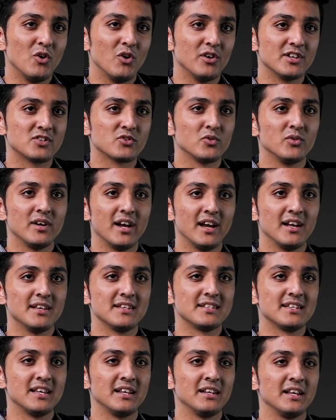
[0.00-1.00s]
और इसको
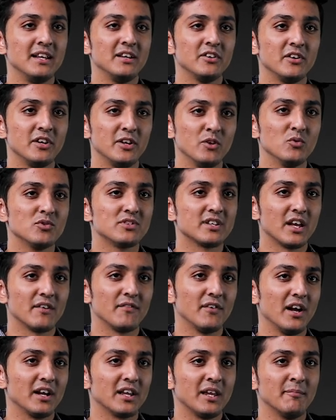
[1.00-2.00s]
एज एन इंट्रोड्यूस
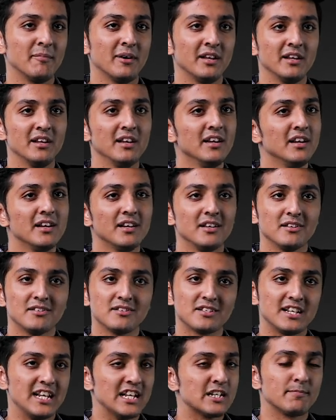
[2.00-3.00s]
करवा के मैंने
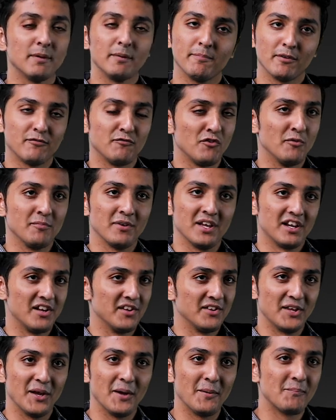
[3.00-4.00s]
स्टेज पर परफॉर्म करा
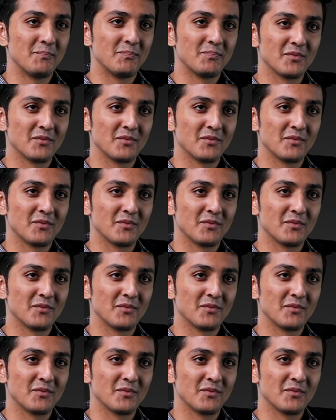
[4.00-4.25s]
दिया